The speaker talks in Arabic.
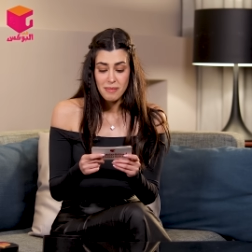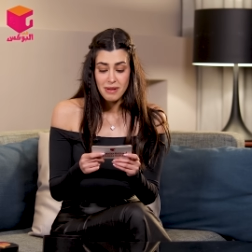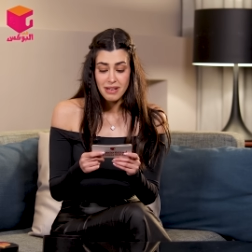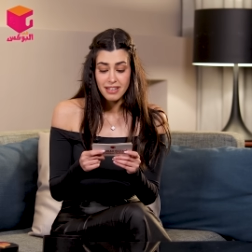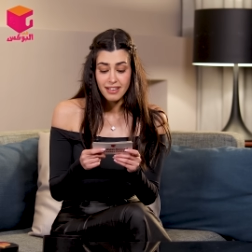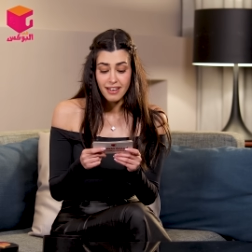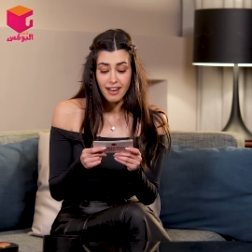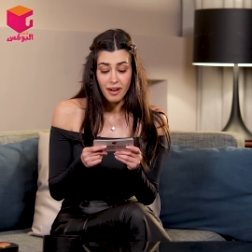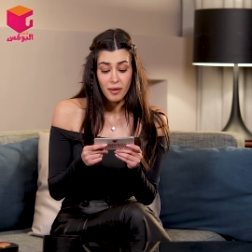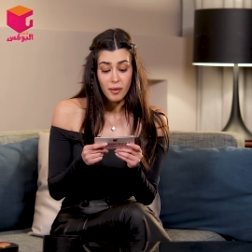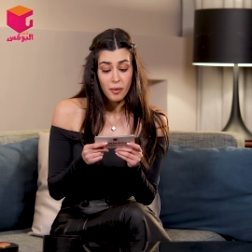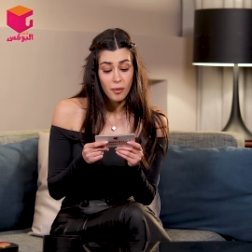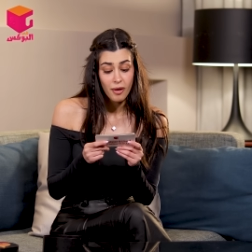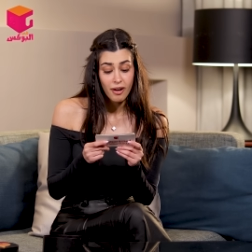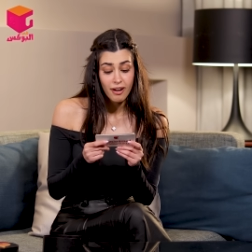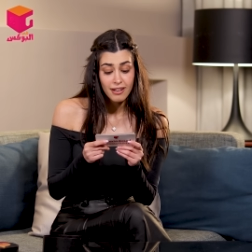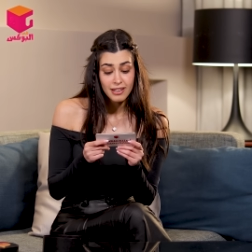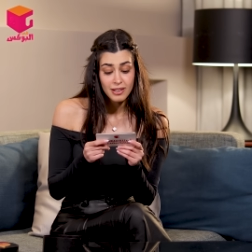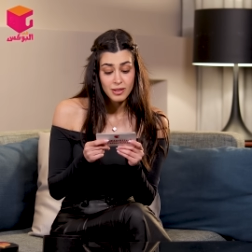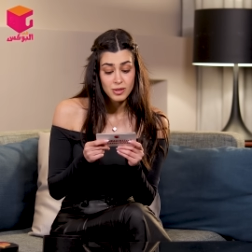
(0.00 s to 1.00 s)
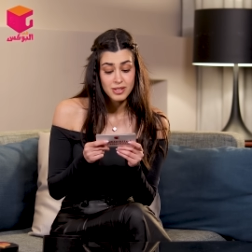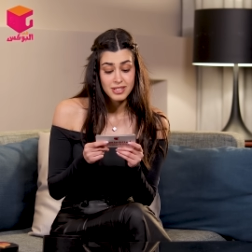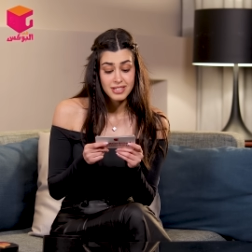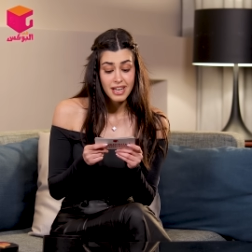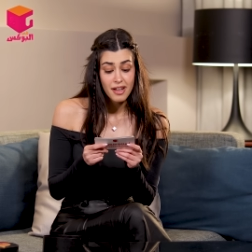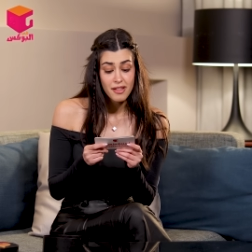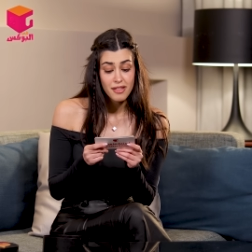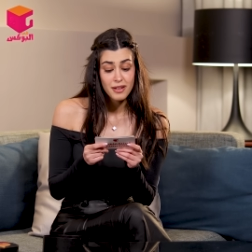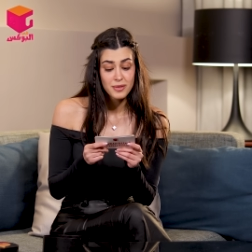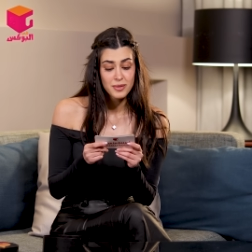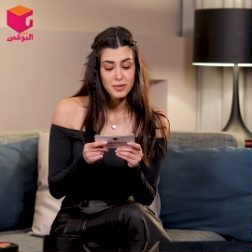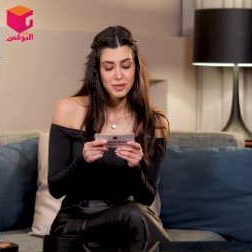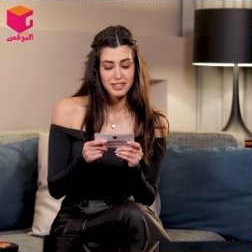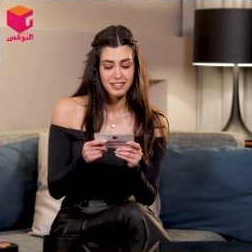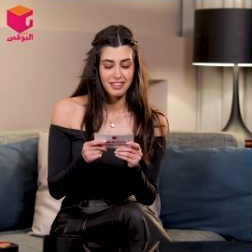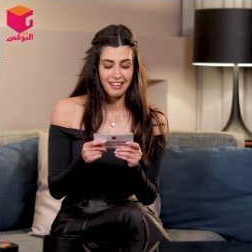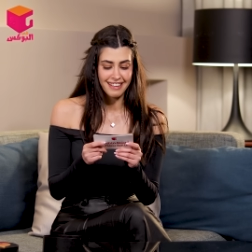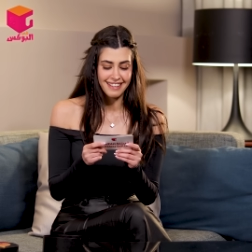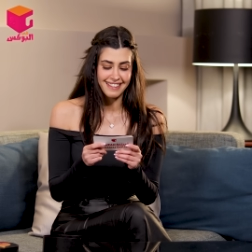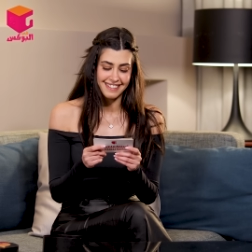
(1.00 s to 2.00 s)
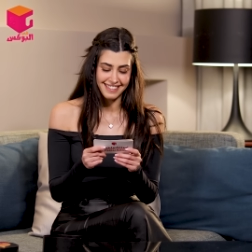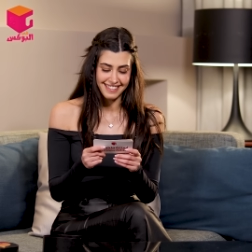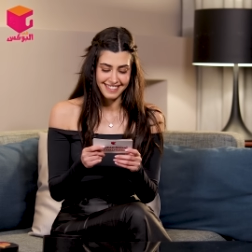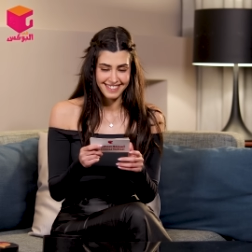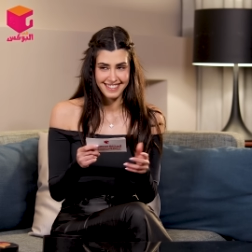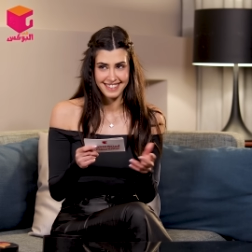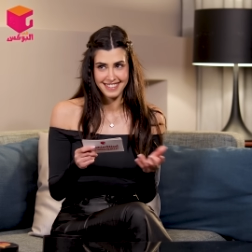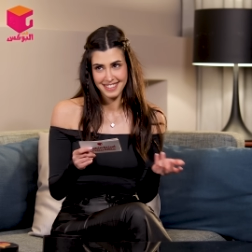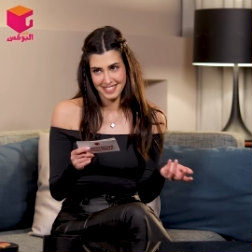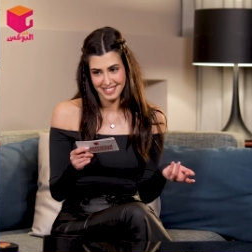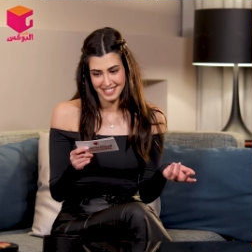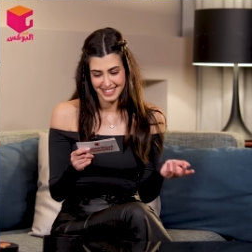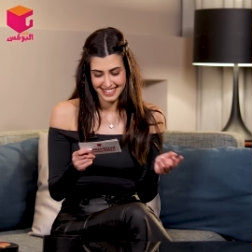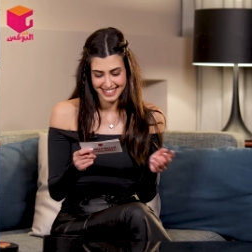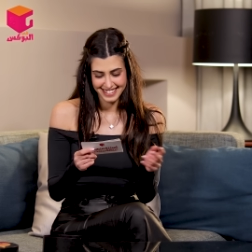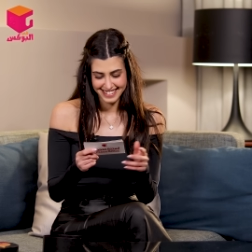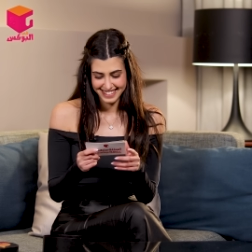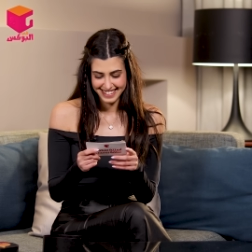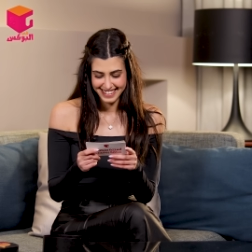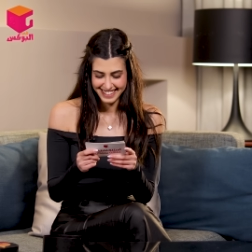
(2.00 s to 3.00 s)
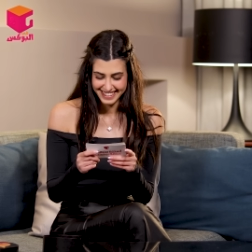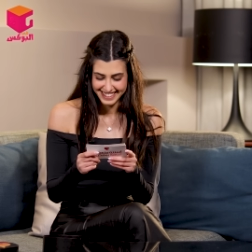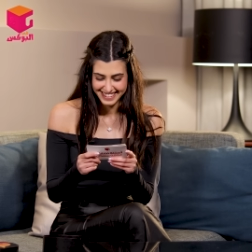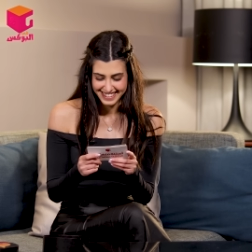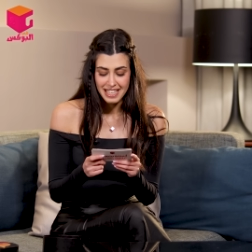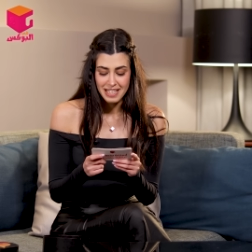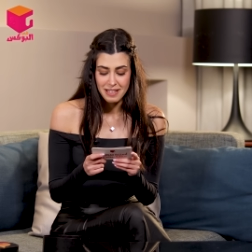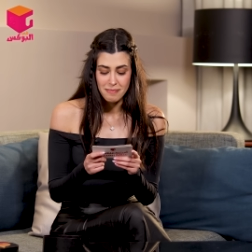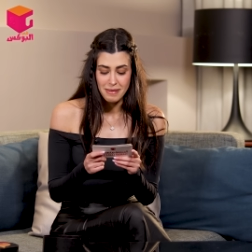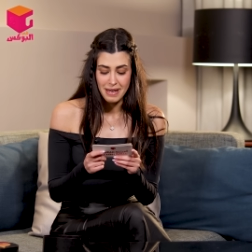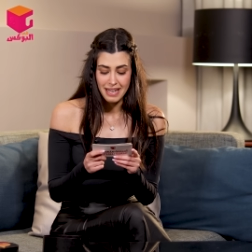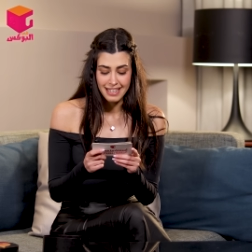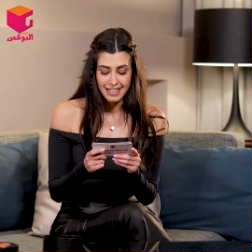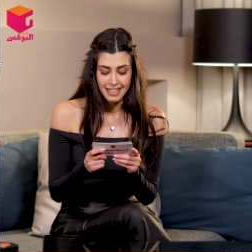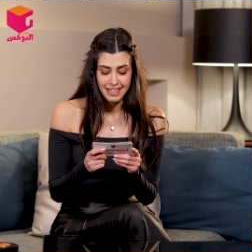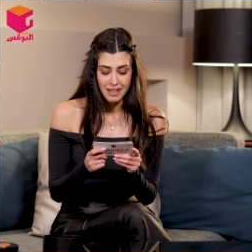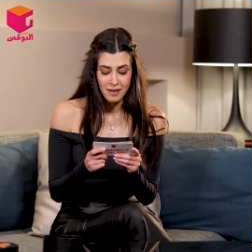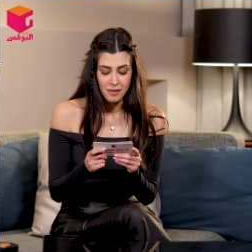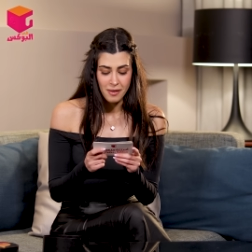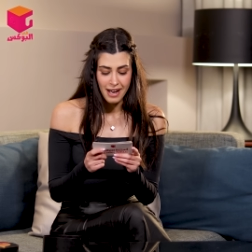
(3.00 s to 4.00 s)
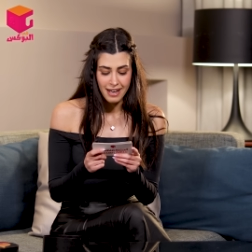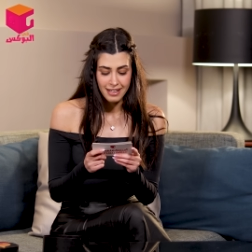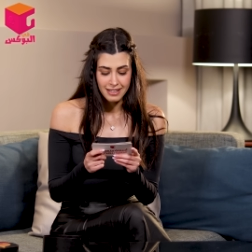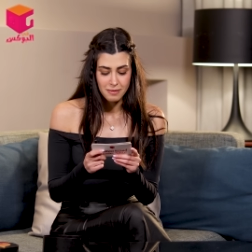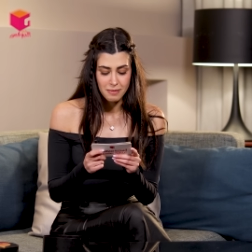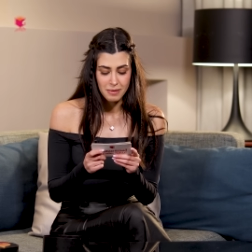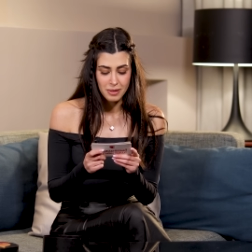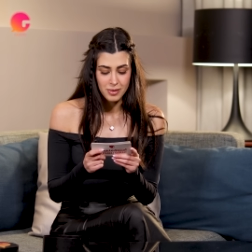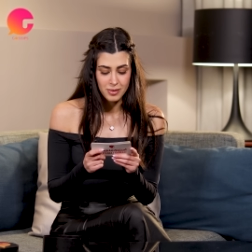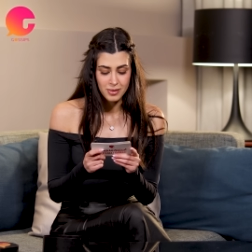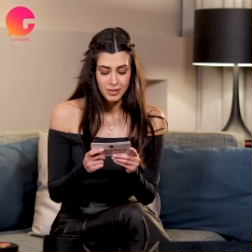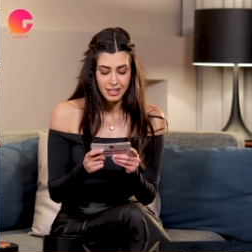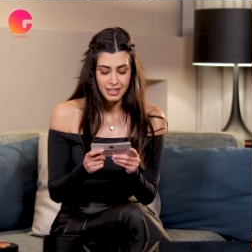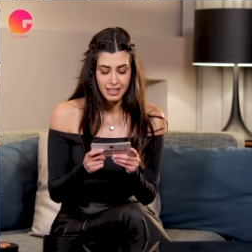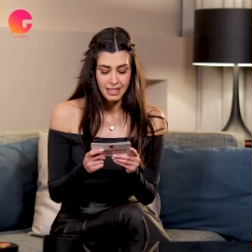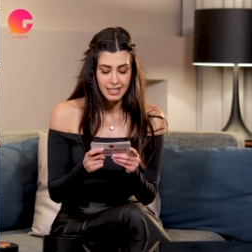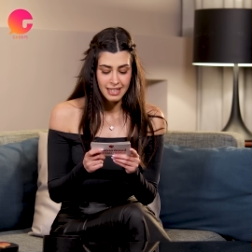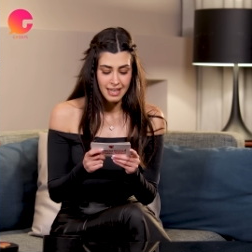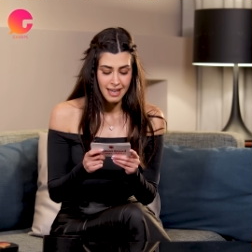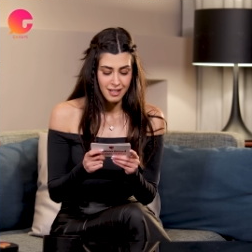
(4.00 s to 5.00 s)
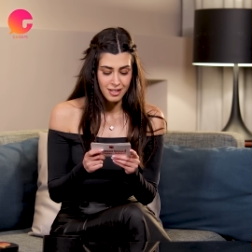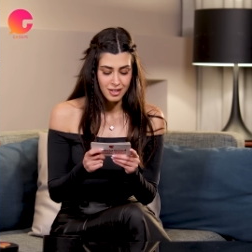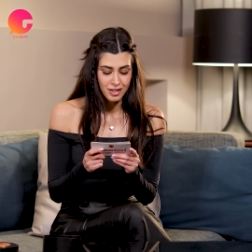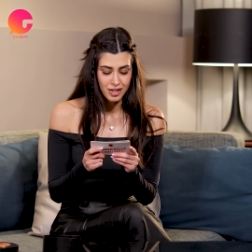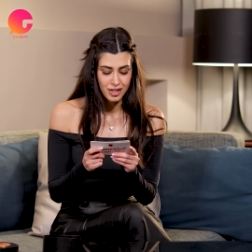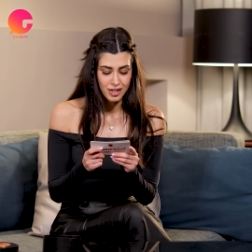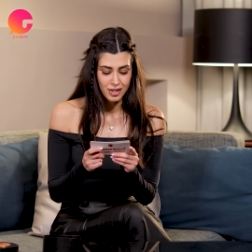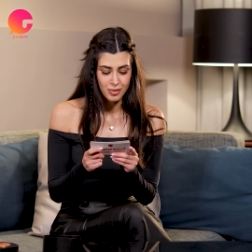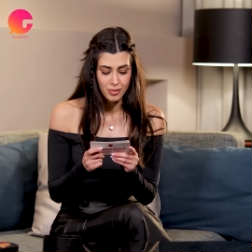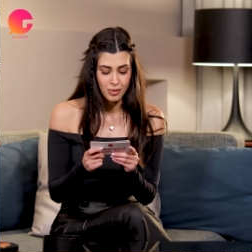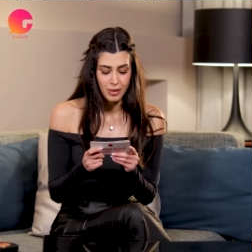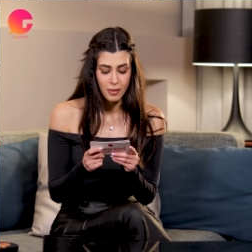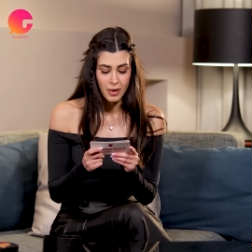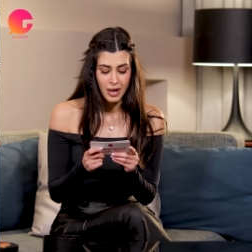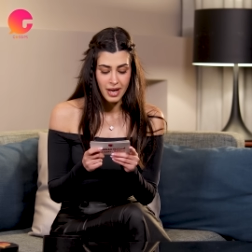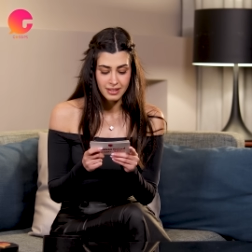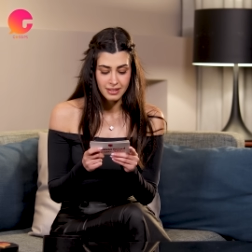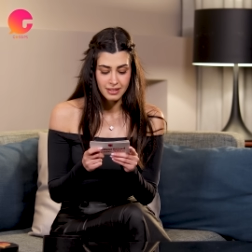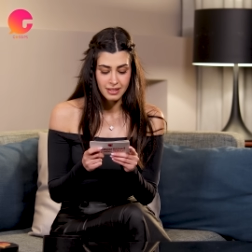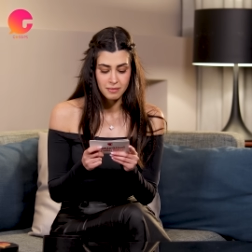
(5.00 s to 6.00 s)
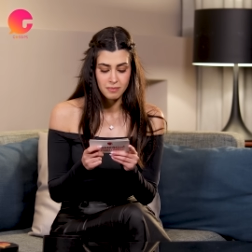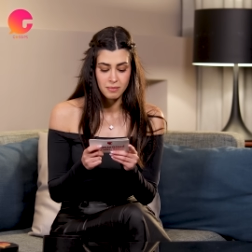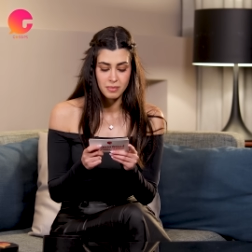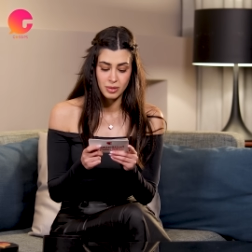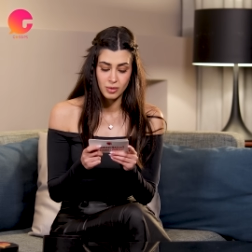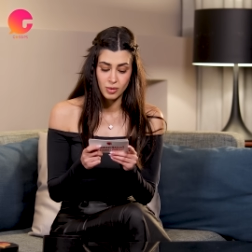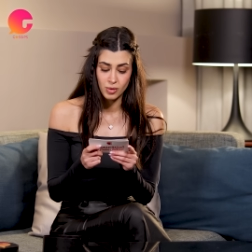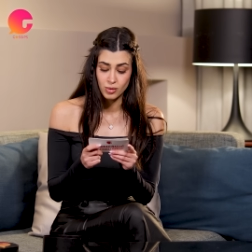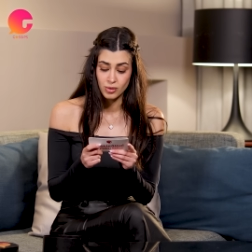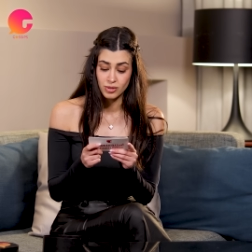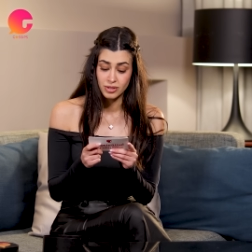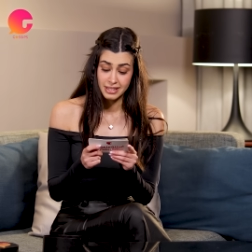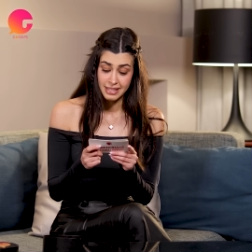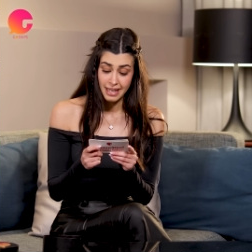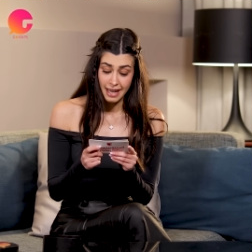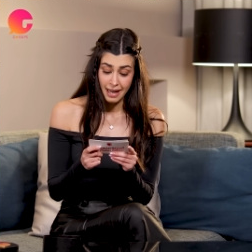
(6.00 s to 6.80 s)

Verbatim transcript: من أقوال الأستاذة نور طاهر ثانك يو جايز الباليه أوقات بيكون علاج وأوقات بيكون